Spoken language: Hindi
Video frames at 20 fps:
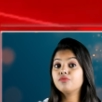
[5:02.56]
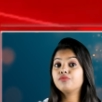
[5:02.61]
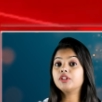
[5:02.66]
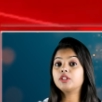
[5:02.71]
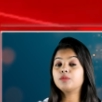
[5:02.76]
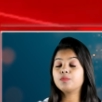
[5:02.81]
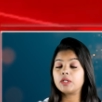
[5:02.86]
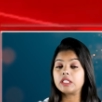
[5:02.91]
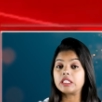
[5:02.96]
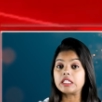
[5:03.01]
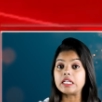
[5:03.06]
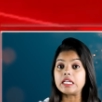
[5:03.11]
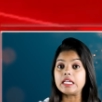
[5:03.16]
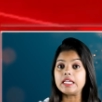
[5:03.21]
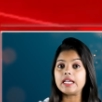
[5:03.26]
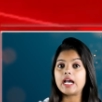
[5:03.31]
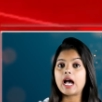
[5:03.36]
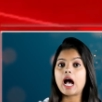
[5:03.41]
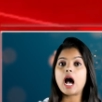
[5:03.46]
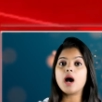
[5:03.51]
वित्त
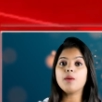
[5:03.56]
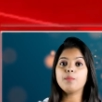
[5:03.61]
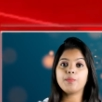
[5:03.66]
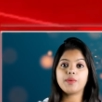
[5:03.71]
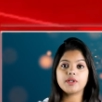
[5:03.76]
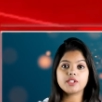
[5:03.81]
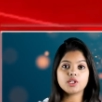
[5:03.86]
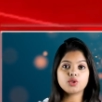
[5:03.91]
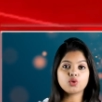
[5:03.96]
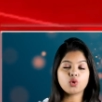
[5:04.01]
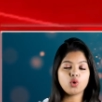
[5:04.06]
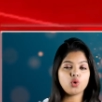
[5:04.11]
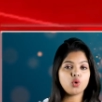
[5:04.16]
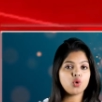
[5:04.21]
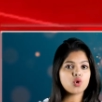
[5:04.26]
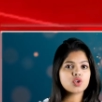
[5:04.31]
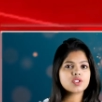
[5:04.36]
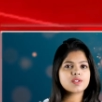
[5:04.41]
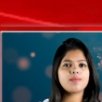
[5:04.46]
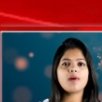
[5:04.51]
मंत्री आम बजट को
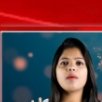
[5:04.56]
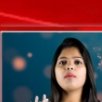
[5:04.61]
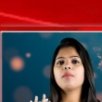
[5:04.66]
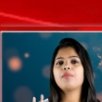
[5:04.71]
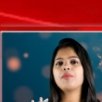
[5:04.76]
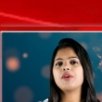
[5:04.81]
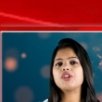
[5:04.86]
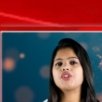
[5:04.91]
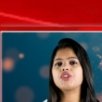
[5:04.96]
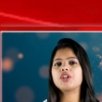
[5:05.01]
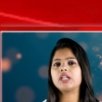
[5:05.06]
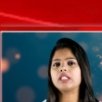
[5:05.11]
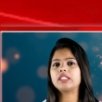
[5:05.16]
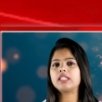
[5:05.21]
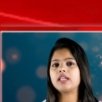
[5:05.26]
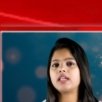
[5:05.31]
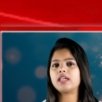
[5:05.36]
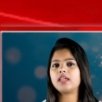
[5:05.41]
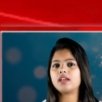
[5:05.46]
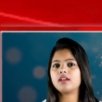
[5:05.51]
लोकसभा में पेश
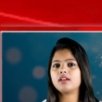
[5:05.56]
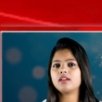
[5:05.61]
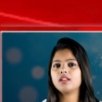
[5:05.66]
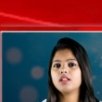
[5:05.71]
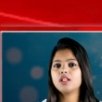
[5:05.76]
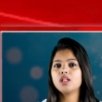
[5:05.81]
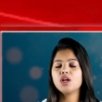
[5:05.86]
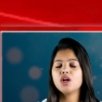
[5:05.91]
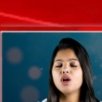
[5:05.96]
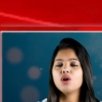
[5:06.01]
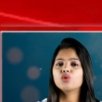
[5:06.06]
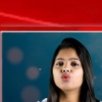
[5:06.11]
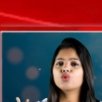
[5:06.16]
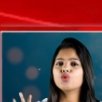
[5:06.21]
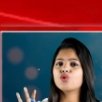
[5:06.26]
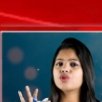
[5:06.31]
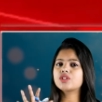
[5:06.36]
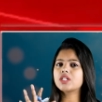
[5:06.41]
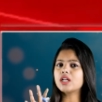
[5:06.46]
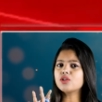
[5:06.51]
करते हैं
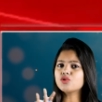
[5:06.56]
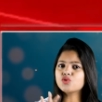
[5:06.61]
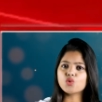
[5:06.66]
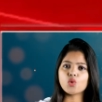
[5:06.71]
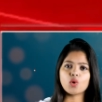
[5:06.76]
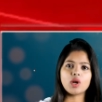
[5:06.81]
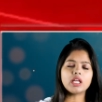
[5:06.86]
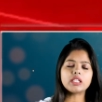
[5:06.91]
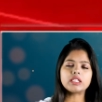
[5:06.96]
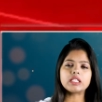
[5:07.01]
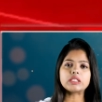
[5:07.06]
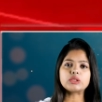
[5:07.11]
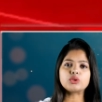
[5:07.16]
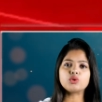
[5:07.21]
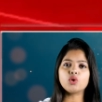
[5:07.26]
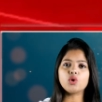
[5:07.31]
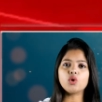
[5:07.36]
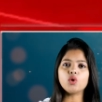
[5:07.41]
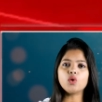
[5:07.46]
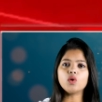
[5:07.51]
2016 तक
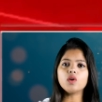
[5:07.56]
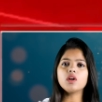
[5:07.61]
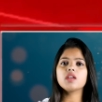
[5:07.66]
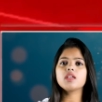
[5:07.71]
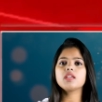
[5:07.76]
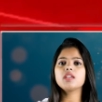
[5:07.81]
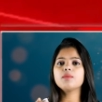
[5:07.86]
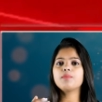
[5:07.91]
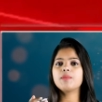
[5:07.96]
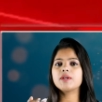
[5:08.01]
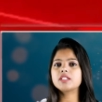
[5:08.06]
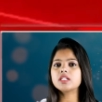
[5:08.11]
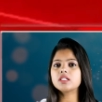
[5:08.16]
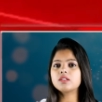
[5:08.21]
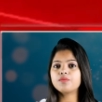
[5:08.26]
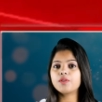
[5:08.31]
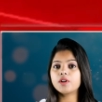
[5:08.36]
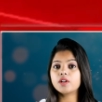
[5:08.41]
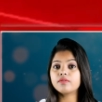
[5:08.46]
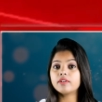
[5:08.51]
तो ये बजट
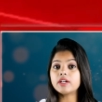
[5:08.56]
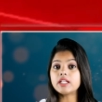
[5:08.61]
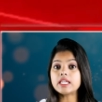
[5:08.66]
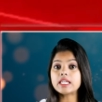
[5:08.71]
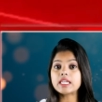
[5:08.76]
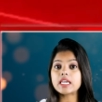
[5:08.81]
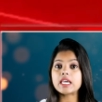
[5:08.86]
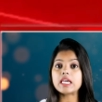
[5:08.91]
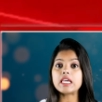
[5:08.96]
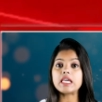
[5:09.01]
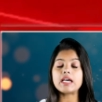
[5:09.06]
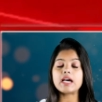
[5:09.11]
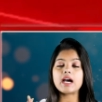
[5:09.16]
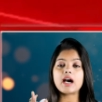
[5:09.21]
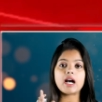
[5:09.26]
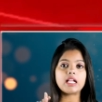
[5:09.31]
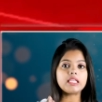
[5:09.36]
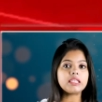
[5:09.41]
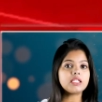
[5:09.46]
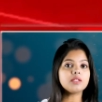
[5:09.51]
फरवरी के
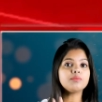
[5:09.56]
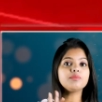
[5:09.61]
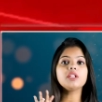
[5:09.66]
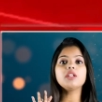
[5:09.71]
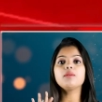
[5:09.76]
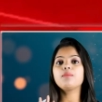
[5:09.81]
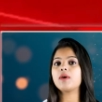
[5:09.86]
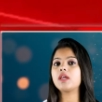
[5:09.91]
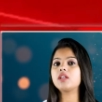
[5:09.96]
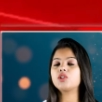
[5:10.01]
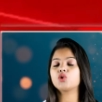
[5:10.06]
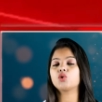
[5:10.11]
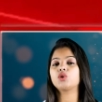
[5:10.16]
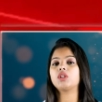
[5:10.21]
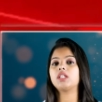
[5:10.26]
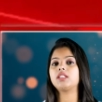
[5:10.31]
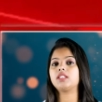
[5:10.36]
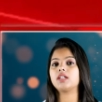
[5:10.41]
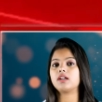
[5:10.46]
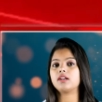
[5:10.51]
अंतिम दिन पेश
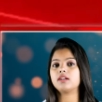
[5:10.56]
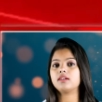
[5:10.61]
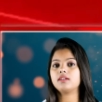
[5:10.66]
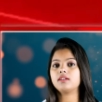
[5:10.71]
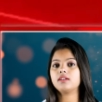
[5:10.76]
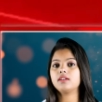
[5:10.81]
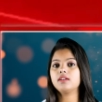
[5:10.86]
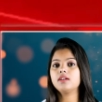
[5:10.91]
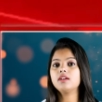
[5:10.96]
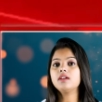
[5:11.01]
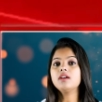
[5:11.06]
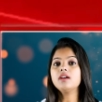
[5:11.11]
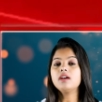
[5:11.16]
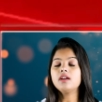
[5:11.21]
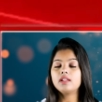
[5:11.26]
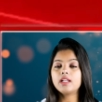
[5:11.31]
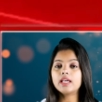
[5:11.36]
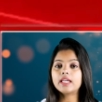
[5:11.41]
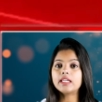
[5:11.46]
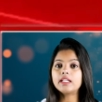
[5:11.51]
होता था
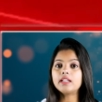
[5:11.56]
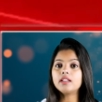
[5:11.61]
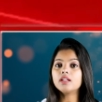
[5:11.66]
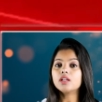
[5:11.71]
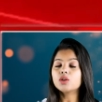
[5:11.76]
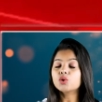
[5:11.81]
लेकिन